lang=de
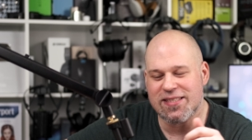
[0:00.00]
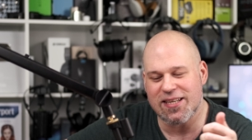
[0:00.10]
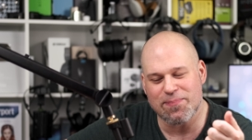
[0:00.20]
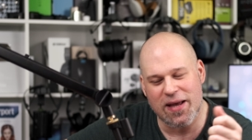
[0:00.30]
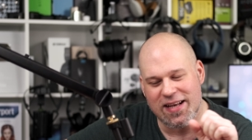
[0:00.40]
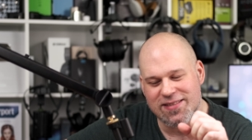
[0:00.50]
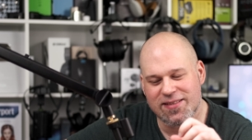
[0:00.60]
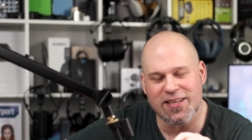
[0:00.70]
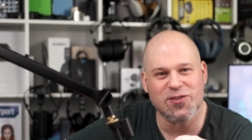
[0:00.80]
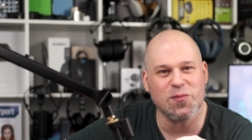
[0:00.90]
Das hat mein
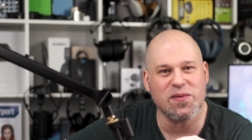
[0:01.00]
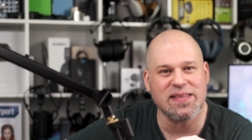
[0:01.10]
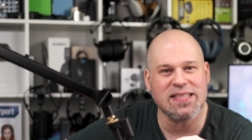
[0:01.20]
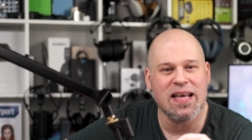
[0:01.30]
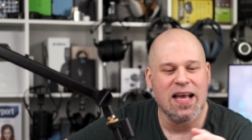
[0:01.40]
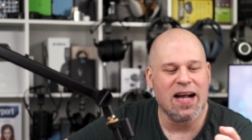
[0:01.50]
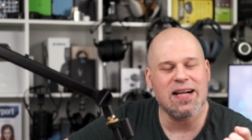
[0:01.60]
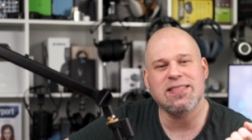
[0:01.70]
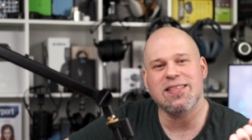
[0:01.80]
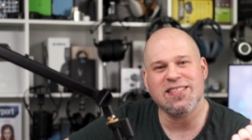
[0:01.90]
erster Test schon bewiesen,
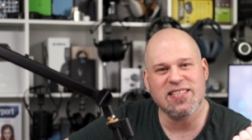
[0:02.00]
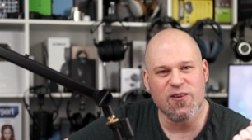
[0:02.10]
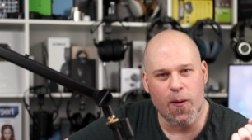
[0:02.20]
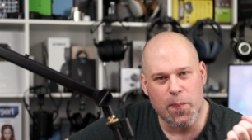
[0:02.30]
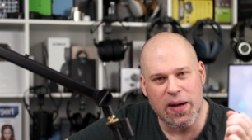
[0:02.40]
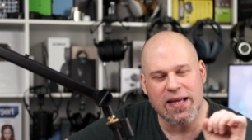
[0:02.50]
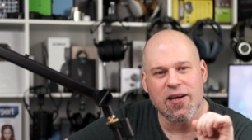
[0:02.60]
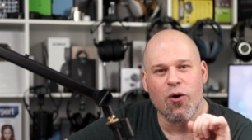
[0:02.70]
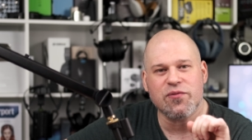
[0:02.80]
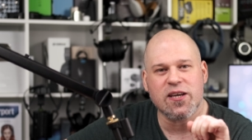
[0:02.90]
als ich das Ding
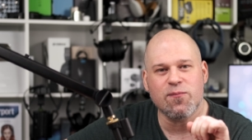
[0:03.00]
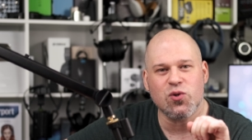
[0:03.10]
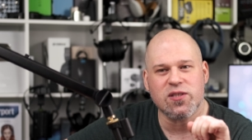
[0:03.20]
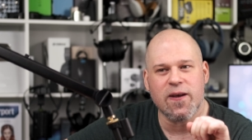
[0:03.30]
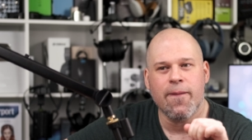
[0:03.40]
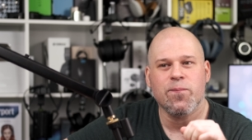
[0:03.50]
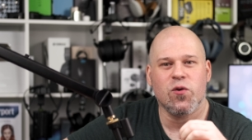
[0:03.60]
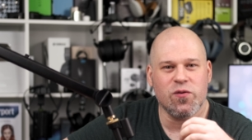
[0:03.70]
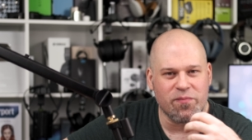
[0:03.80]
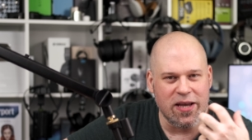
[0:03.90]
komplett aufdrehen musste
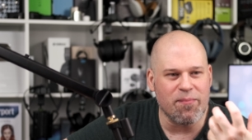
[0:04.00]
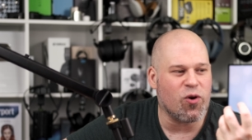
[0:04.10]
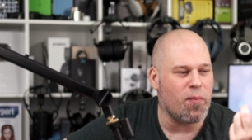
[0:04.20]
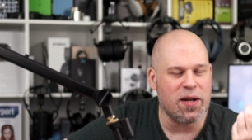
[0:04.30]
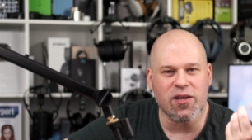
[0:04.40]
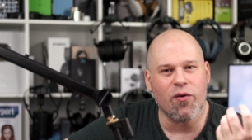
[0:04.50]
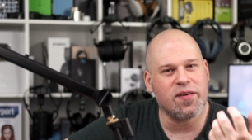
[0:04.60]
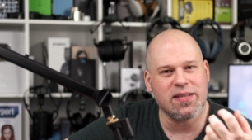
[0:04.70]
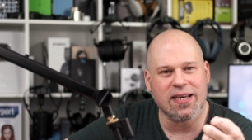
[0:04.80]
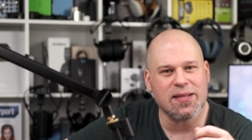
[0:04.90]
und eben komplett
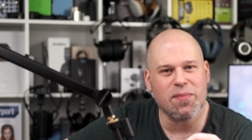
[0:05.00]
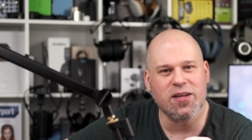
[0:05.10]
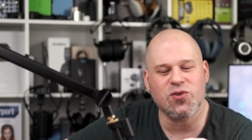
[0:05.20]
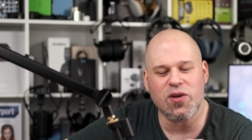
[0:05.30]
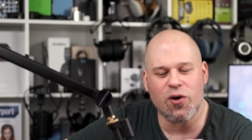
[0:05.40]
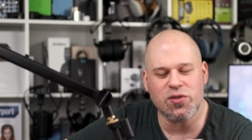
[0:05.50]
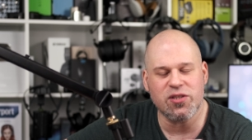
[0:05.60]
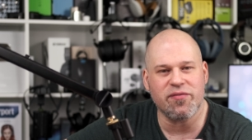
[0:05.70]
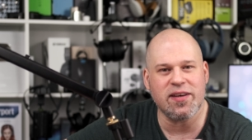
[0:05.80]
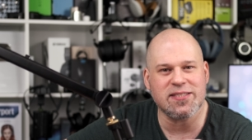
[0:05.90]
aufgedreht, macht so ein
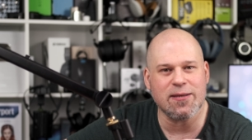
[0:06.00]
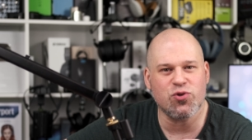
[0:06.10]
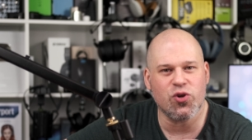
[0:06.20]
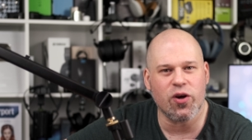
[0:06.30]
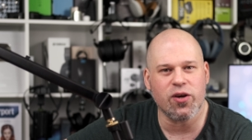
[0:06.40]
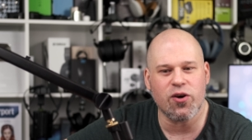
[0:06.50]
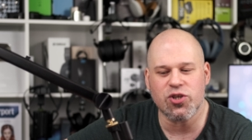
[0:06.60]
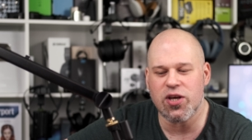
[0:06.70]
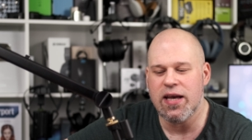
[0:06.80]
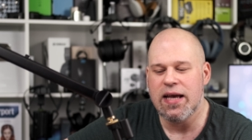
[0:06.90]
Audio-Interface eben
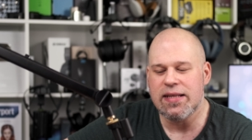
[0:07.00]
Störgeräusche.